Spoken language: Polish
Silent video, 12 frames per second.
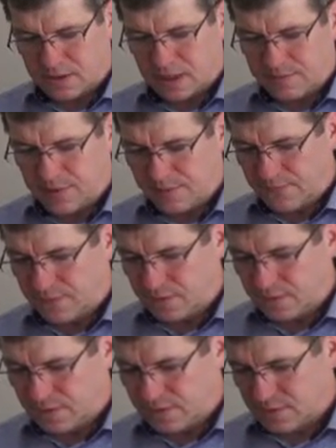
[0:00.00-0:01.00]
na
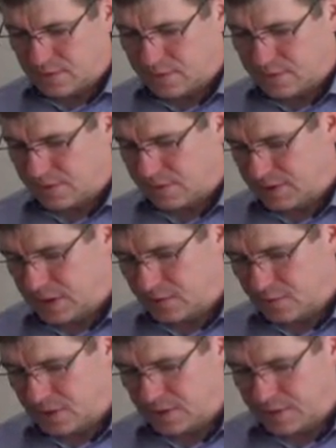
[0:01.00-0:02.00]
pewno
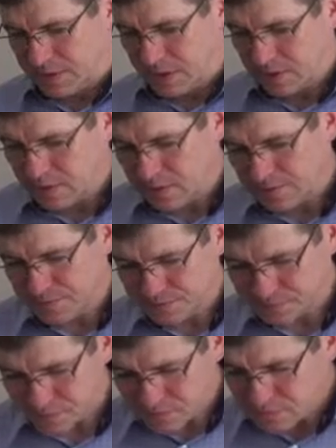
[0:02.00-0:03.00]
został napisany
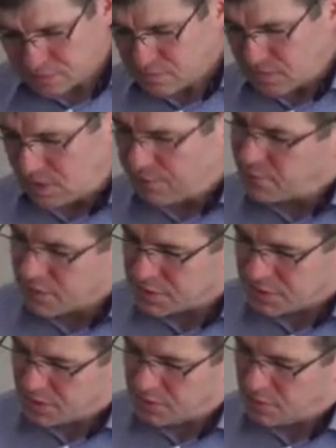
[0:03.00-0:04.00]

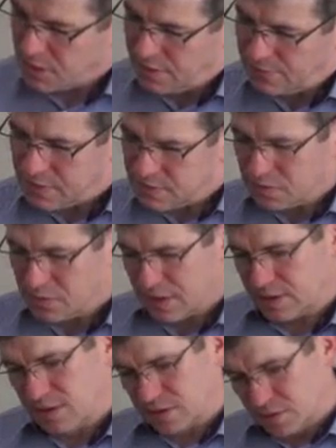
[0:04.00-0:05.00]
więzieniu.
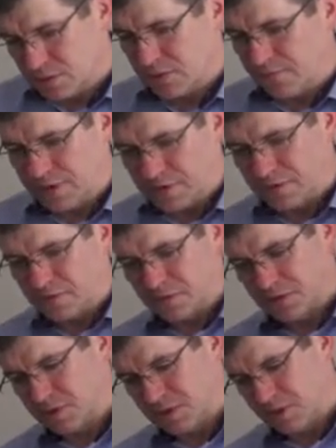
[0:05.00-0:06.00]
Ewentualnie którzy
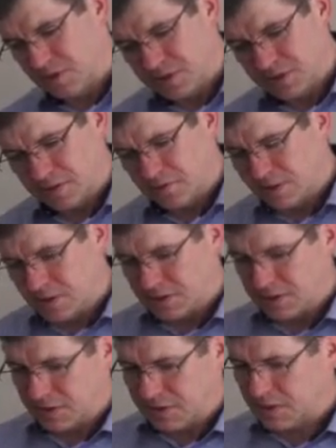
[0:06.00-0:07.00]
twierdzą, że ten list składa
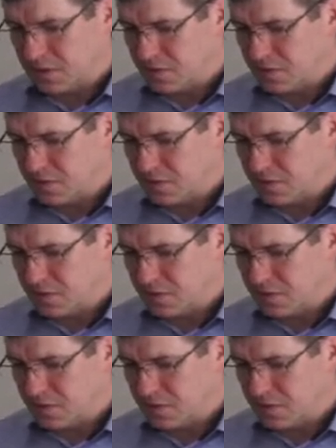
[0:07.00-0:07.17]
się z